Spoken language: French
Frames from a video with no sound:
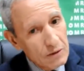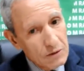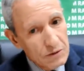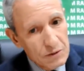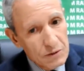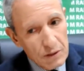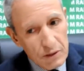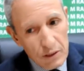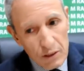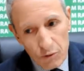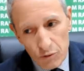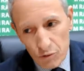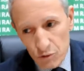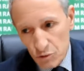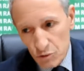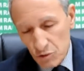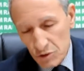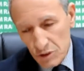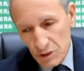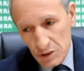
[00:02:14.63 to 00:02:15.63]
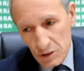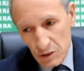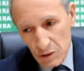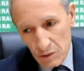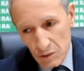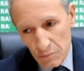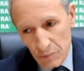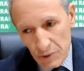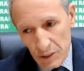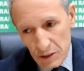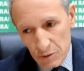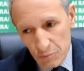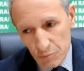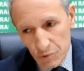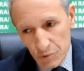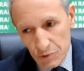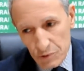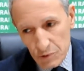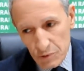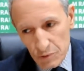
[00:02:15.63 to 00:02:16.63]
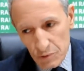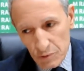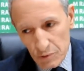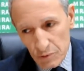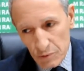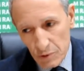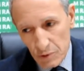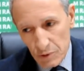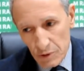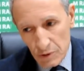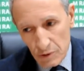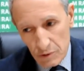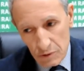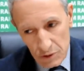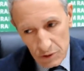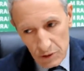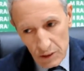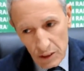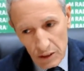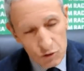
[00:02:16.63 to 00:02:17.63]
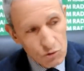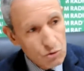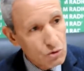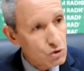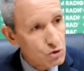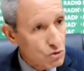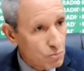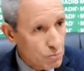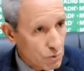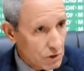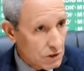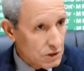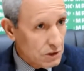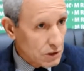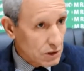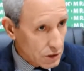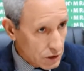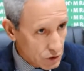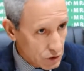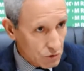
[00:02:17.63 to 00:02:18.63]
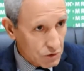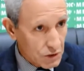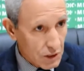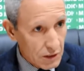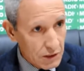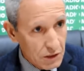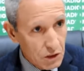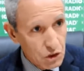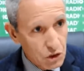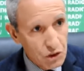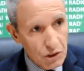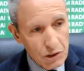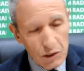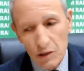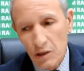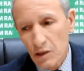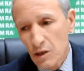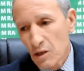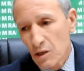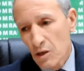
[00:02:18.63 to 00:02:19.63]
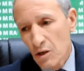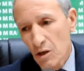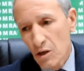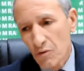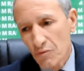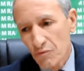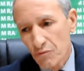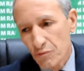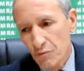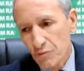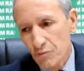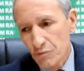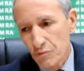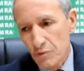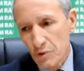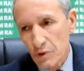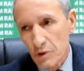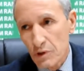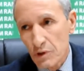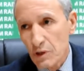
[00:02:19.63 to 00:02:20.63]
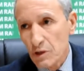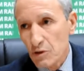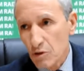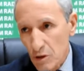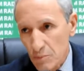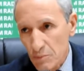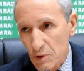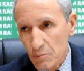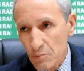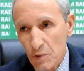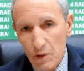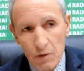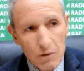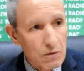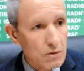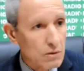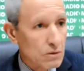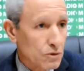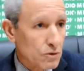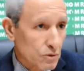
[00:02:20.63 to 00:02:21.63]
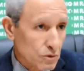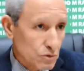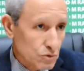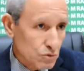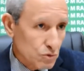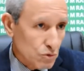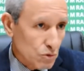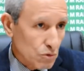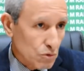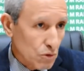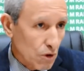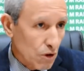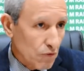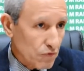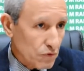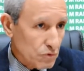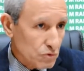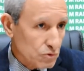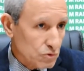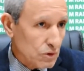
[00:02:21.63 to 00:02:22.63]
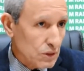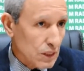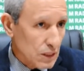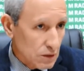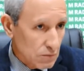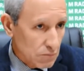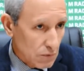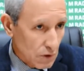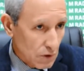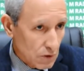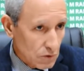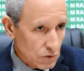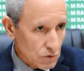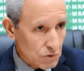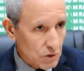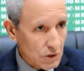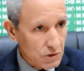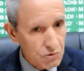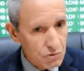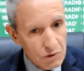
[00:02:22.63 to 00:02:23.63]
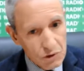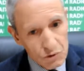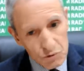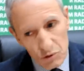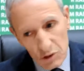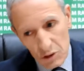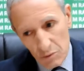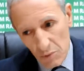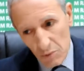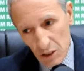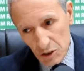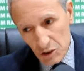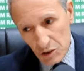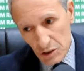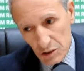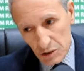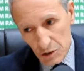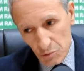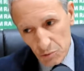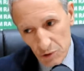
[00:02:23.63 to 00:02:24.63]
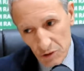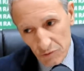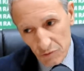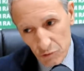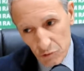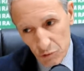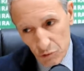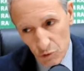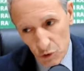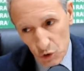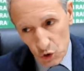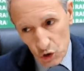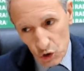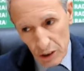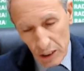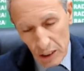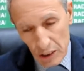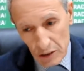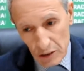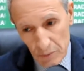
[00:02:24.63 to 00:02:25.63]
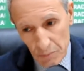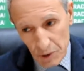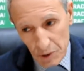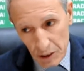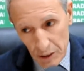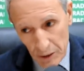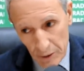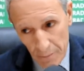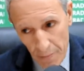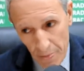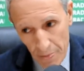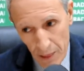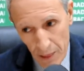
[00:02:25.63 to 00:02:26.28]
c'est quelque chose d'assez complexe puisque des considérations géopolitiques et géostratégiques influent euh, énormément euh, donc sur l'offre, sur la demande, sur la situation des marchés, sur l'évolution générale des prix.